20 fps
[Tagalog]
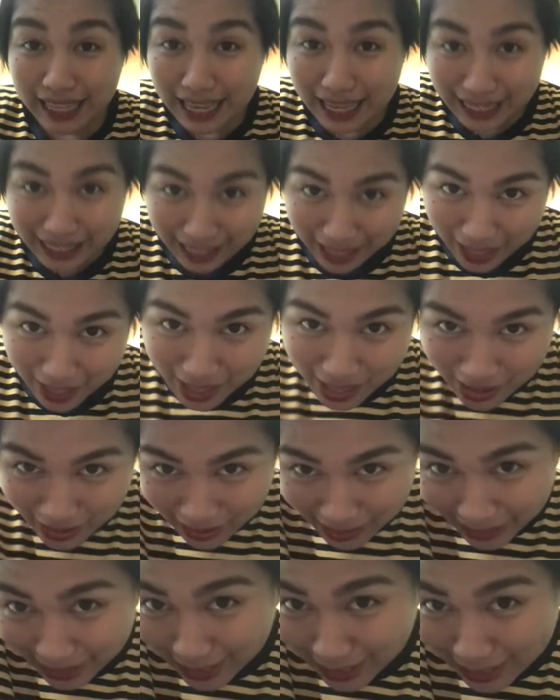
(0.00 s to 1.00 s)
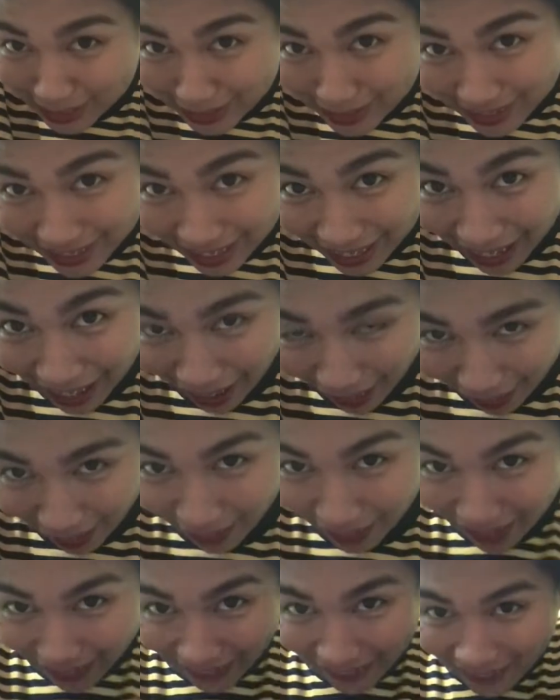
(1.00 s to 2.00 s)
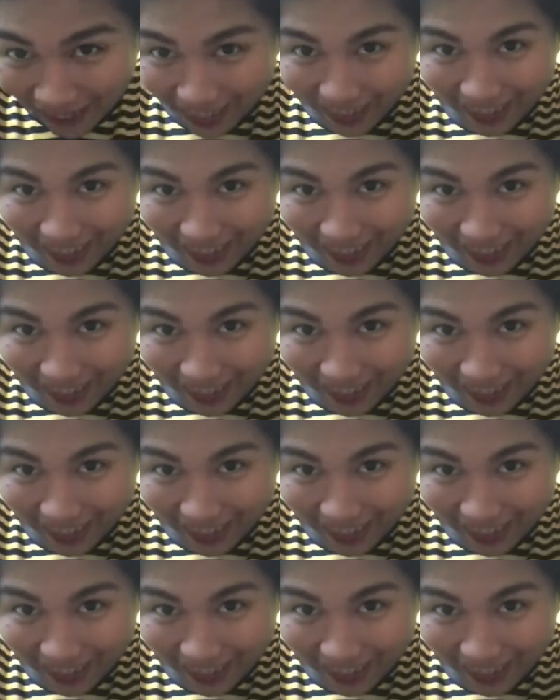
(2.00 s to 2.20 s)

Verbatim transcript: Tingnan yung itsura ko.